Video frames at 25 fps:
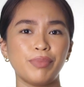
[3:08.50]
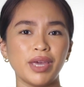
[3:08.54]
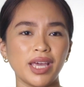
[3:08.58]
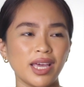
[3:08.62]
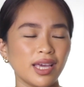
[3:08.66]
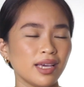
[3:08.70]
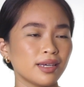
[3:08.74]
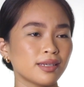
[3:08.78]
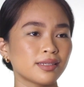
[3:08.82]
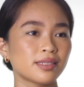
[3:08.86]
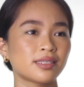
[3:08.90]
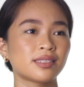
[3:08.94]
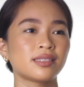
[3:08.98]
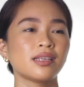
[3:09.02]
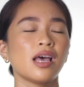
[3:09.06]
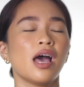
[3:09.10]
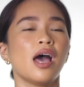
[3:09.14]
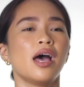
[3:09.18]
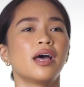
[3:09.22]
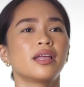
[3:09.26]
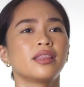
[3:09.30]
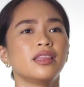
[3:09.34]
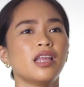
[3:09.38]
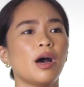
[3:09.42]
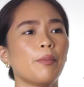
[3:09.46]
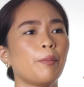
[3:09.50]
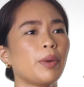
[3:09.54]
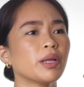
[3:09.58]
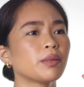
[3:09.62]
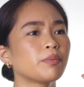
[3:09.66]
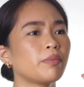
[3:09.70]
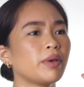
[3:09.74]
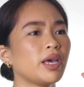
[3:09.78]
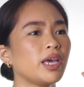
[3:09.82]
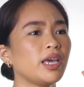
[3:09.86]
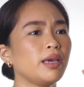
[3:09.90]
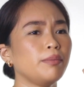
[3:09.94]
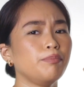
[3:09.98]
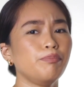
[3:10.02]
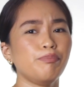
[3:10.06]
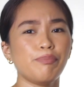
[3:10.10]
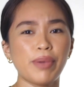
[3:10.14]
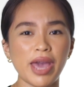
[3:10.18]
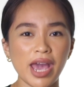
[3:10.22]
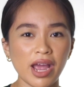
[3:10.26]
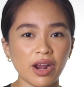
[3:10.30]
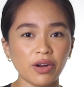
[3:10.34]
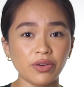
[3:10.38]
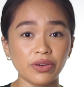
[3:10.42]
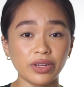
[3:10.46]
pinks, dapat may
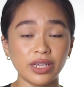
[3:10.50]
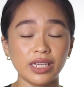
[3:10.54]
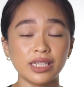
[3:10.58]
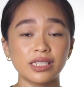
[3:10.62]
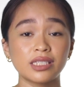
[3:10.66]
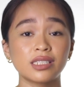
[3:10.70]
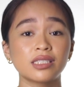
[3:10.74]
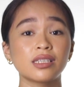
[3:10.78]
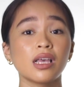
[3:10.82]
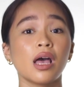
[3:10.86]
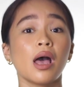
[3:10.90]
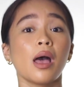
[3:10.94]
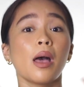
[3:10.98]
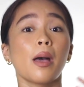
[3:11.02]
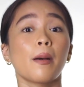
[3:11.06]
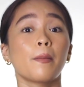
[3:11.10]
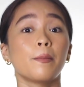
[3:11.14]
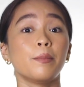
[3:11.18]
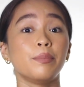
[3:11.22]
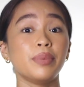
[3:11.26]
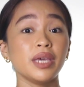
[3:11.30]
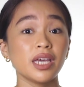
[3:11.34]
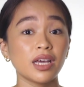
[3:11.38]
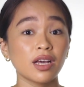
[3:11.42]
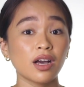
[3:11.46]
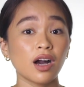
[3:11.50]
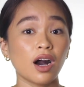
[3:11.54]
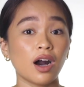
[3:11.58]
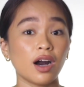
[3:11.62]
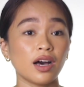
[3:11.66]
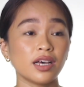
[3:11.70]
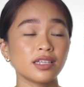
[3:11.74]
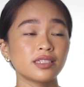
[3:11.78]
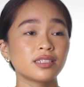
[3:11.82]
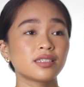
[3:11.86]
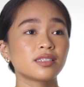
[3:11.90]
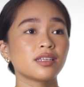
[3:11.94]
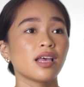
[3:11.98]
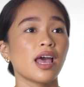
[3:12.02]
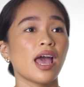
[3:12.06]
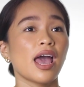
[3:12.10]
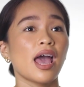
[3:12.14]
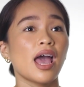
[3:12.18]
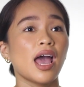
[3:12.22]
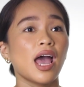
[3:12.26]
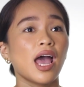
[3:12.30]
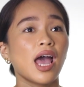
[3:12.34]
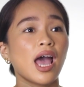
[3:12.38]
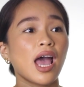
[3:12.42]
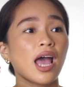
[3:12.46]
berries, because
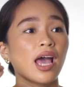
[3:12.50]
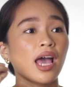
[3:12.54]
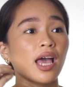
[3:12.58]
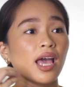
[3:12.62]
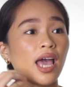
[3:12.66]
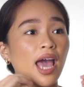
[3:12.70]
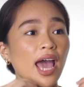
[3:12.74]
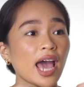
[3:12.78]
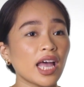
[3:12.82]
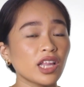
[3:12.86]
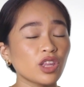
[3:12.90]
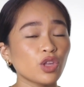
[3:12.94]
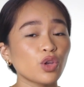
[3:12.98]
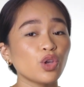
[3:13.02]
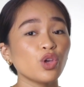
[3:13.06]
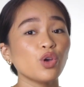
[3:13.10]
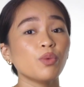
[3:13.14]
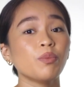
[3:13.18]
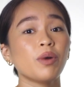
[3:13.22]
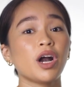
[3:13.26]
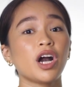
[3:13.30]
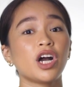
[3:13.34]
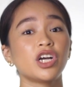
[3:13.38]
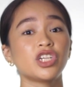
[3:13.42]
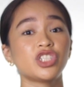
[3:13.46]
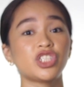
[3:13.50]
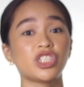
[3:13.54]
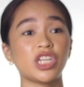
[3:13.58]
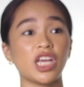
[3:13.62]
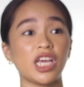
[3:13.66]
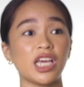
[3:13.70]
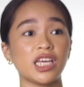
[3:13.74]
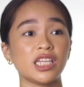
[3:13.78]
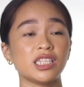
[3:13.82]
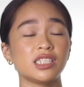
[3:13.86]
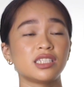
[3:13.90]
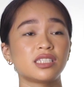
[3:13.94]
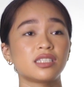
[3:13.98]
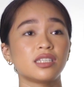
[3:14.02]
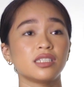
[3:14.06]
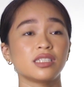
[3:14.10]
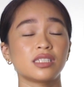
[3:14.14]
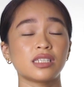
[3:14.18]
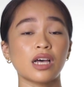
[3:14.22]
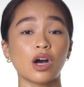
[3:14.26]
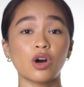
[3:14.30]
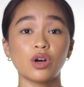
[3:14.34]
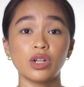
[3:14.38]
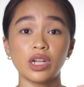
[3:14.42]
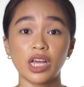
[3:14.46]
eto yung mga shades
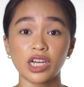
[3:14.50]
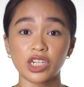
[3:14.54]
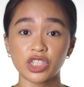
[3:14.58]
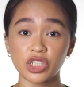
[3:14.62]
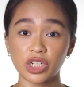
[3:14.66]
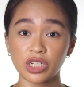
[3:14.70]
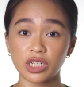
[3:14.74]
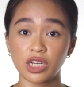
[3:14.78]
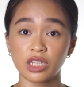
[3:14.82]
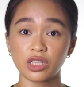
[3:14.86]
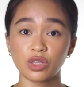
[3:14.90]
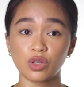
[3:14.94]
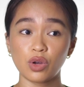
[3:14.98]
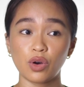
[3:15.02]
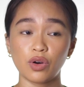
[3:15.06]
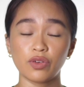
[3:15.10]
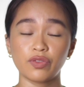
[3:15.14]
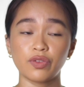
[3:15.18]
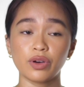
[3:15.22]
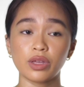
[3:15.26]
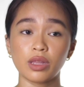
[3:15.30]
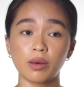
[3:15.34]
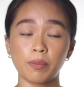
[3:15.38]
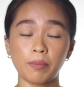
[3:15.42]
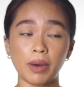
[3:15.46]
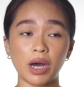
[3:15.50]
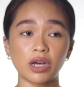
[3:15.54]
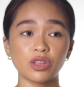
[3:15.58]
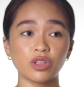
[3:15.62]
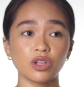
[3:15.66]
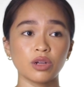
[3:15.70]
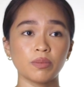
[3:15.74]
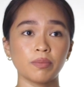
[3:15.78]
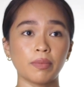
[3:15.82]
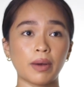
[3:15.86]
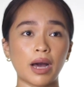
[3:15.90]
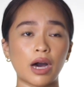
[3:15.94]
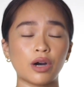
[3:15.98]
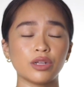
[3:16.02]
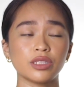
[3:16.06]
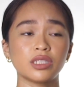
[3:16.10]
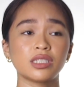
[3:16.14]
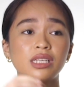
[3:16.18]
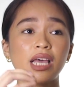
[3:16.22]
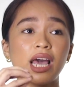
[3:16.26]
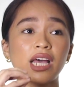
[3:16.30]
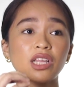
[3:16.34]
sa collection na to for the Powder Pouts.